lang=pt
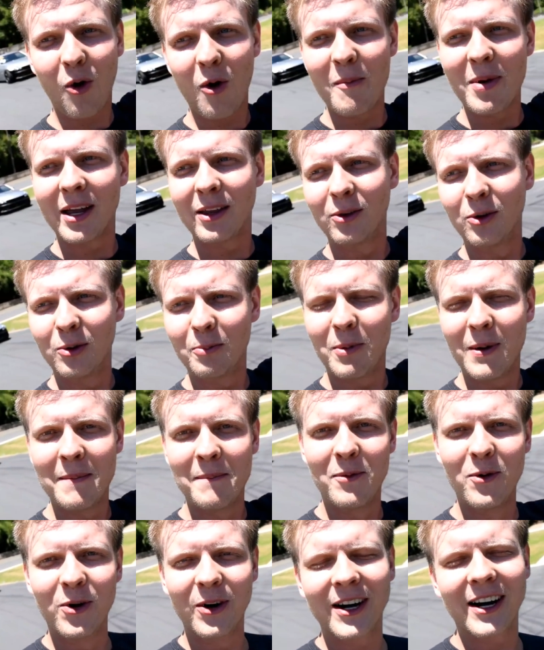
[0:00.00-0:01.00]
comendo
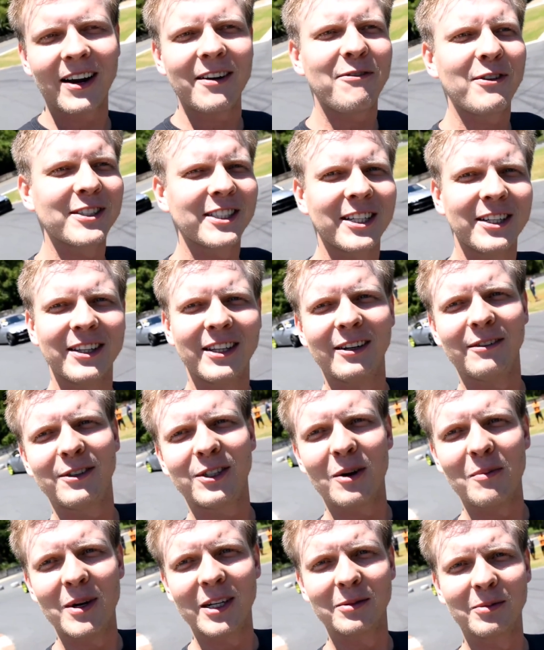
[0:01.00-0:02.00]
hambúrguer e fazendo
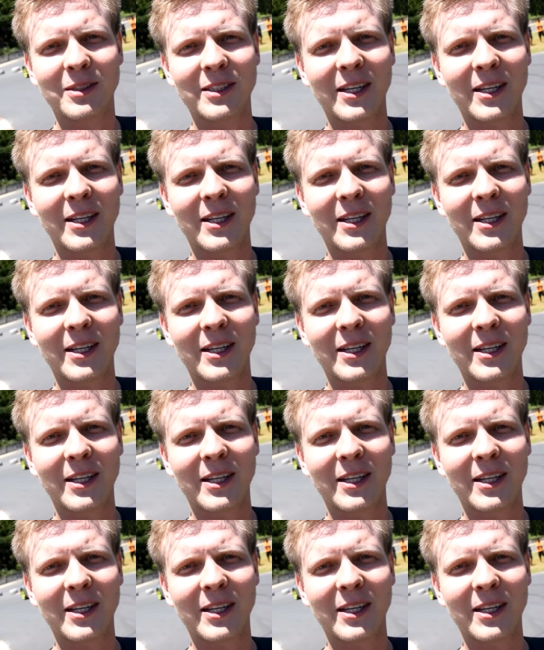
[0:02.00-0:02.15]
drift ao mesmo